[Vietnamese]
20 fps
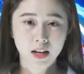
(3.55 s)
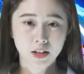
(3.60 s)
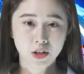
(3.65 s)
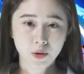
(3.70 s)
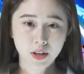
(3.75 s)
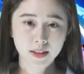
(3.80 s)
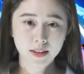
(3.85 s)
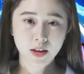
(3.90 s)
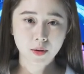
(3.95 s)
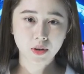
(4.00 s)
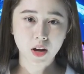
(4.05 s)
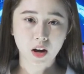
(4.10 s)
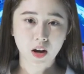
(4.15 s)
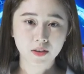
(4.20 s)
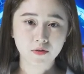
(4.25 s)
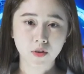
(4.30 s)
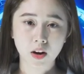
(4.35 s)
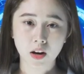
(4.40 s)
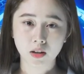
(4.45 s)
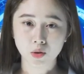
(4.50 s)
Sau khi theo
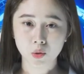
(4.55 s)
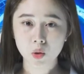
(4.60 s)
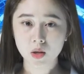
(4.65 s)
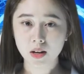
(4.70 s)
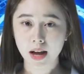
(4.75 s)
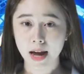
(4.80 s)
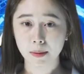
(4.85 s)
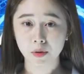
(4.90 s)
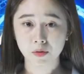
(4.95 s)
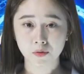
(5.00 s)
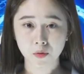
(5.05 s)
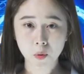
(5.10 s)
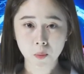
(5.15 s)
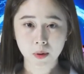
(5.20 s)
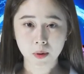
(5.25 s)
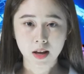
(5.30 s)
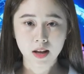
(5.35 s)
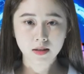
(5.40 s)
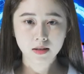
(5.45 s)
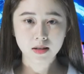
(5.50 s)
dõi vợ suốt 20
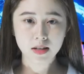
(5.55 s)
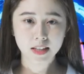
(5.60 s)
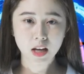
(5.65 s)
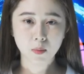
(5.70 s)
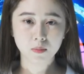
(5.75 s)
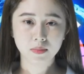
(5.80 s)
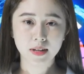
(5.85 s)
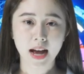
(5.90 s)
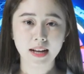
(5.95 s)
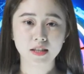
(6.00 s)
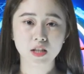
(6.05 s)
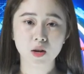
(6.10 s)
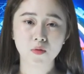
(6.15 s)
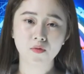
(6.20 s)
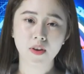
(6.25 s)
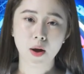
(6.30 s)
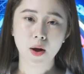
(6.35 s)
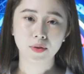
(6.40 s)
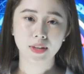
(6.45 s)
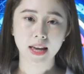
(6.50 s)
phút, người chồng đã
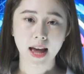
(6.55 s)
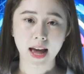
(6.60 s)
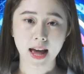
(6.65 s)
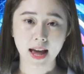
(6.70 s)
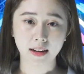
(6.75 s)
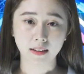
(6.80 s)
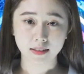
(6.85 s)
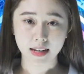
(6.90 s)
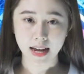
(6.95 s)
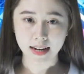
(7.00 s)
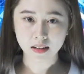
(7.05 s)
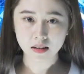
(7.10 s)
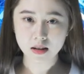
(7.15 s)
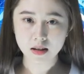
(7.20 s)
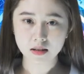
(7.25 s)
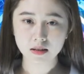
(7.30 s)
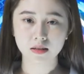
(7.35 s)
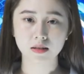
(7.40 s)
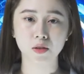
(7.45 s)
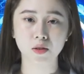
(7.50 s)
xông vào nhà hàng đánh
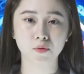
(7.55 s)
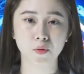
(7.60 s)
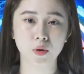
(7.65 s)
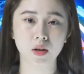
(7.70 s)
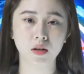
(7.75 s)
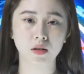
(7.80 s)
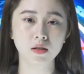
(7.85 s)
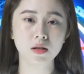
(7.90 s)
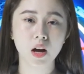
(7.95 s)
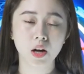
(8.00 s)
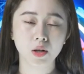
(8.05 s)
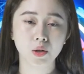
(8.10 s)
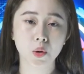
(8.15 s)
ngất người phụ nữ